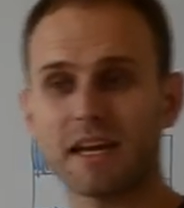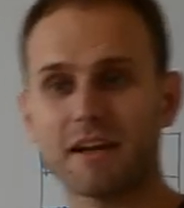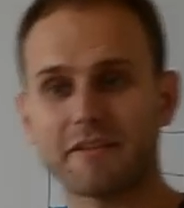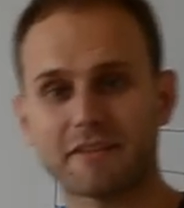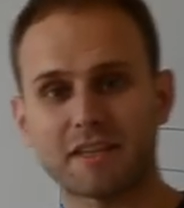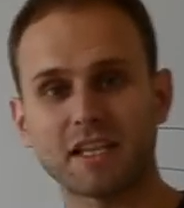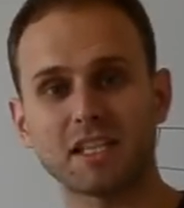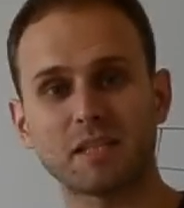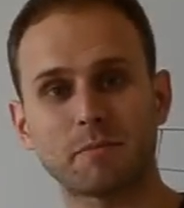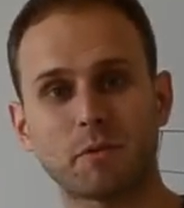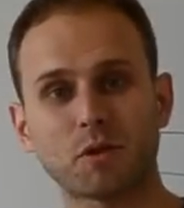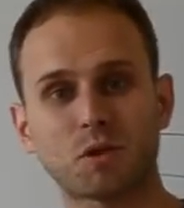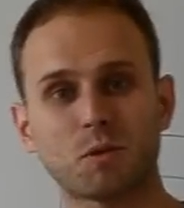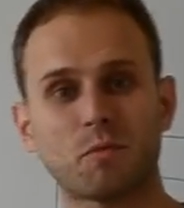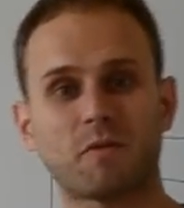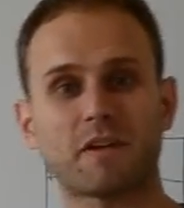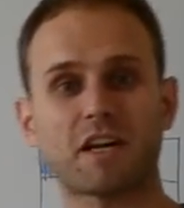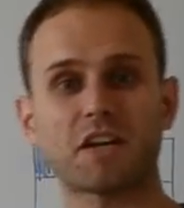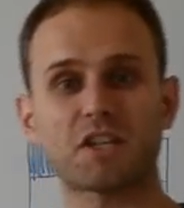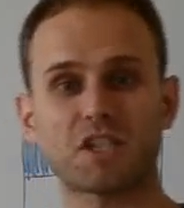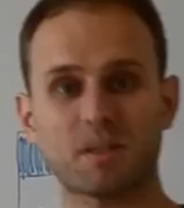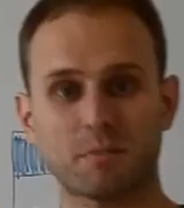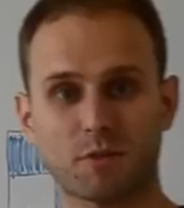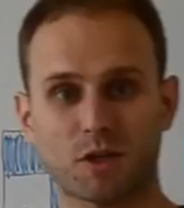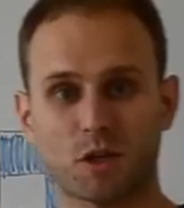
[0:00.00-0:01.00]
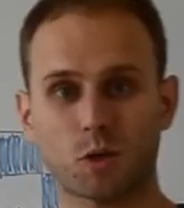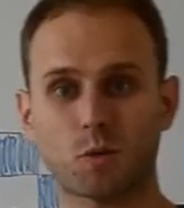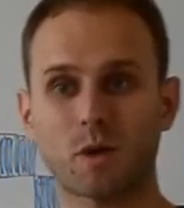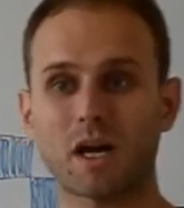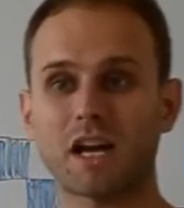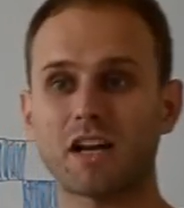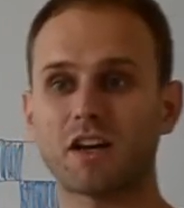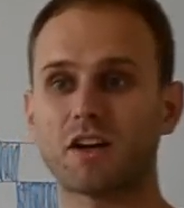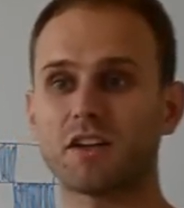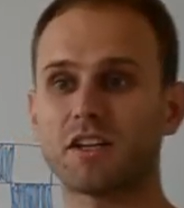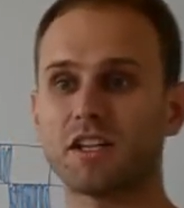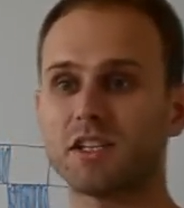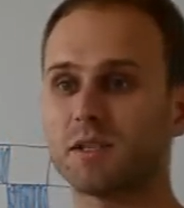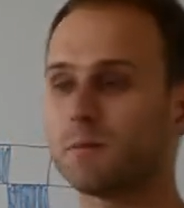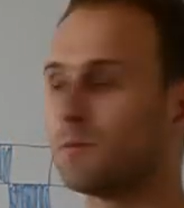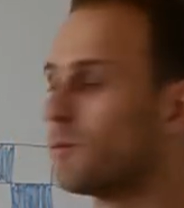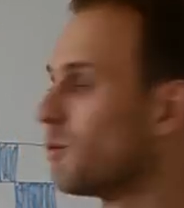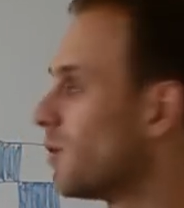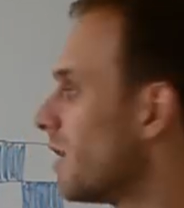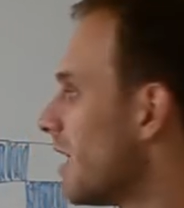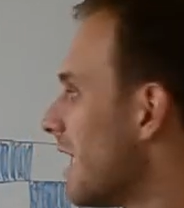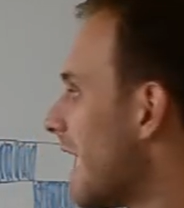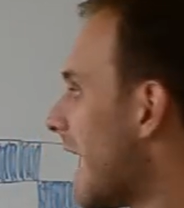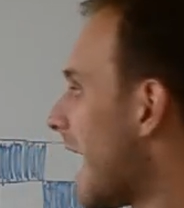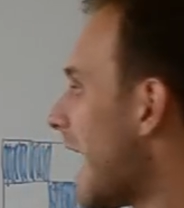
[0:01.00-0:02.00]
W ten sposób w każdym kroku
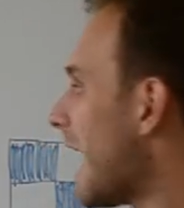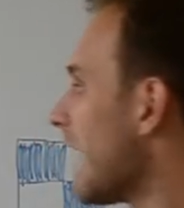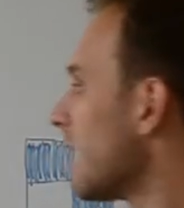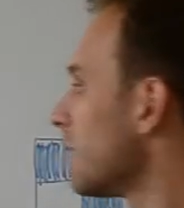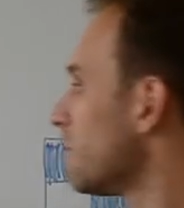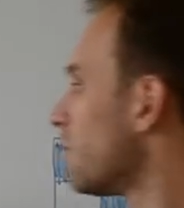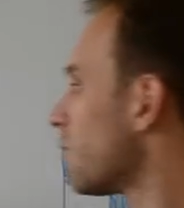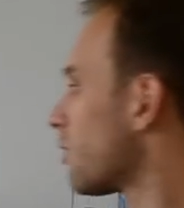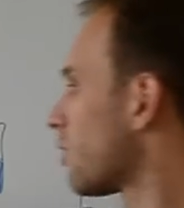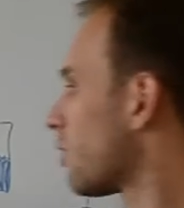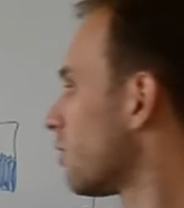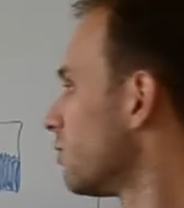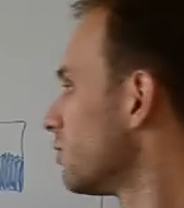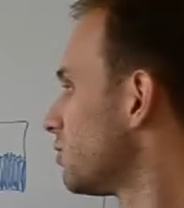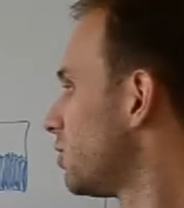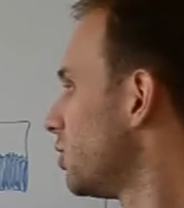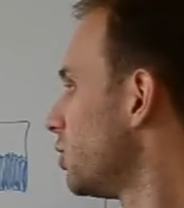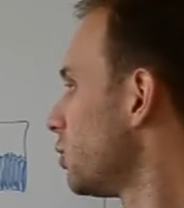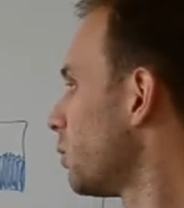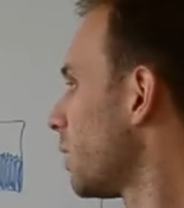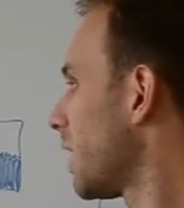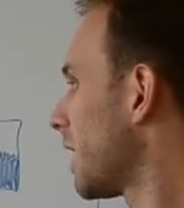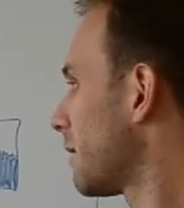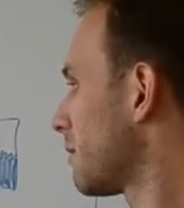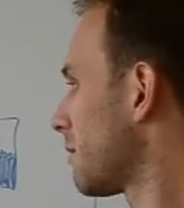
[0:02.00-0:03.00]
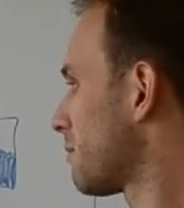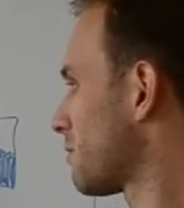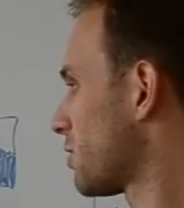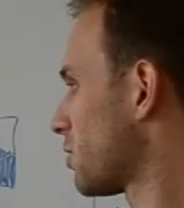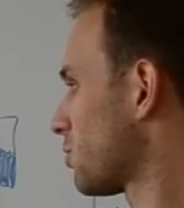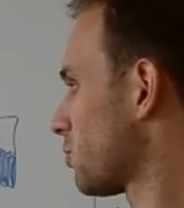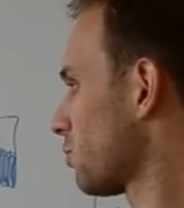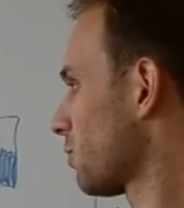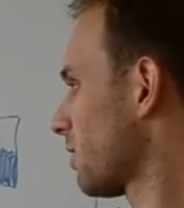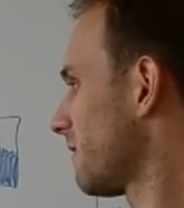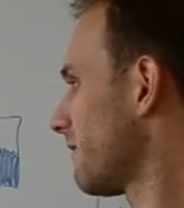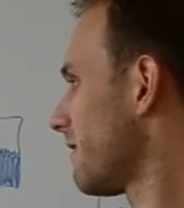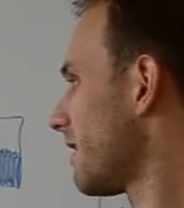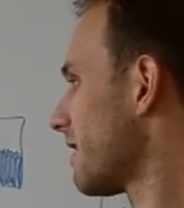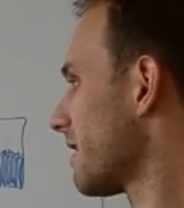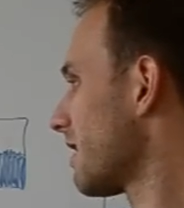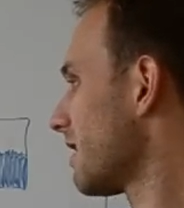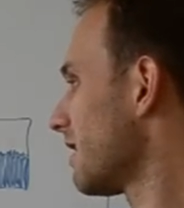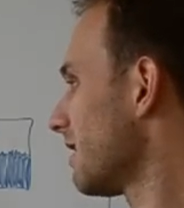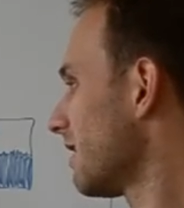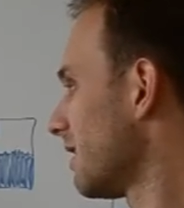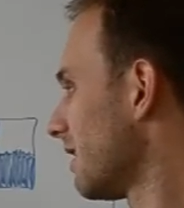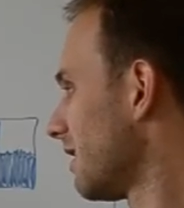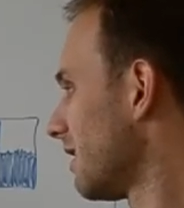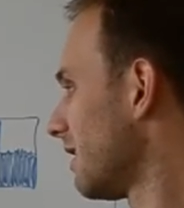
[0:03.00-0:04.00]
algorytmu albo kontynuujemy
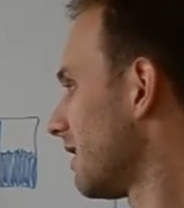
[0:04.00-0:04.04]
przeszukiwanie